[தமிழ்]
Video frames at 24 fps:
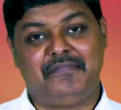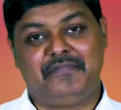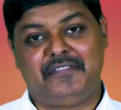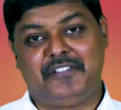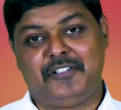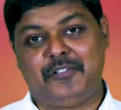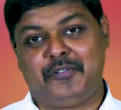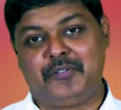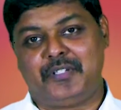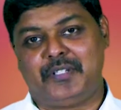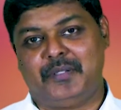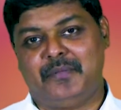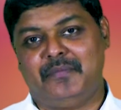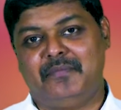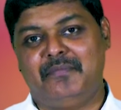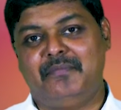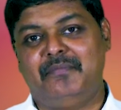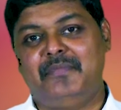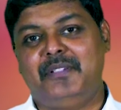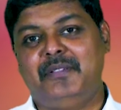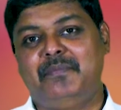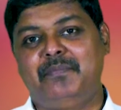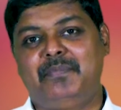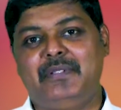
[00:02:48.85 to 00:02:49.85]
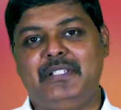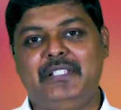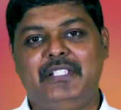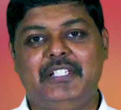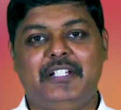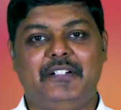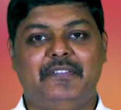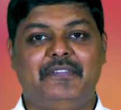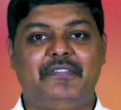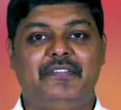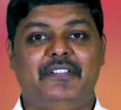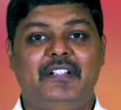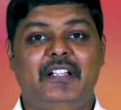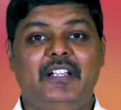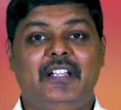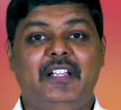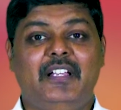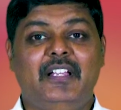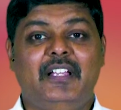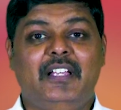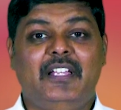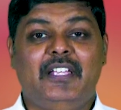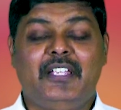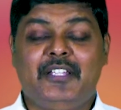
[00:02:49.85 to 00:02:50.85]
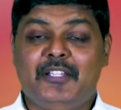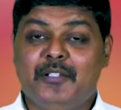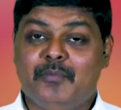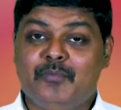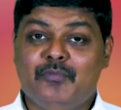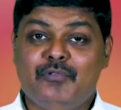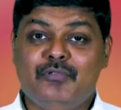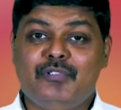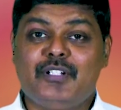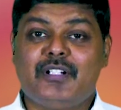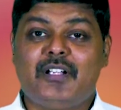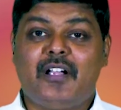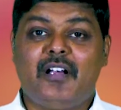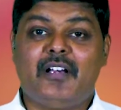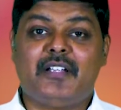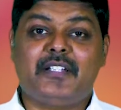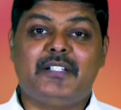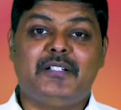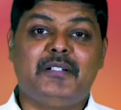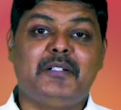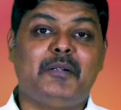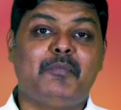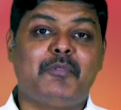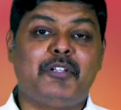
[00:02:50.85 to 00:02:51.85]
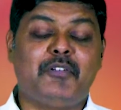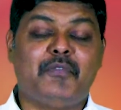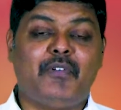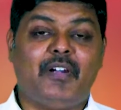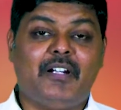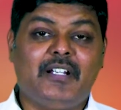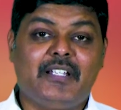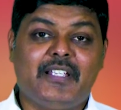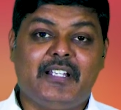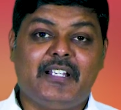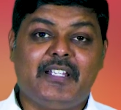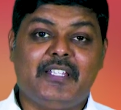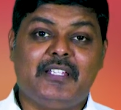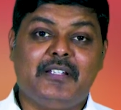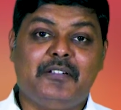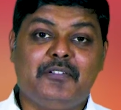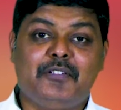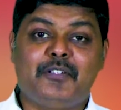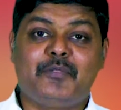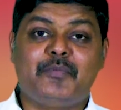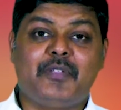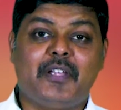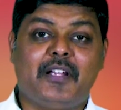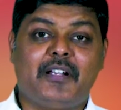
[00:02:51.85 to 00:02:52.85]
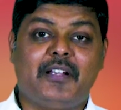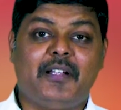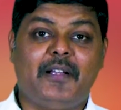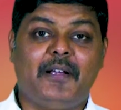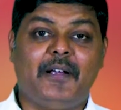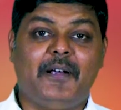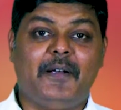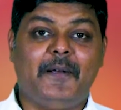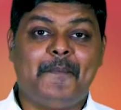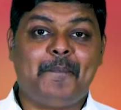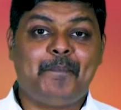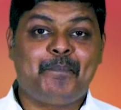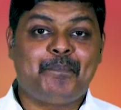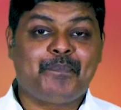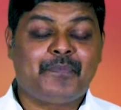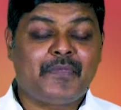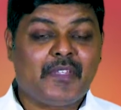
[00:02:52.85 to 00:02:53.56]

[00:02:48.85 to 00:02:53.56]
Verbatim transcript: ஃபெலோஷிப் பிபிஎஃப் இந்த மூன்று காரியங்கள் நம்முடைய வாழ்க்கையில் இருக்குமே ஆனால்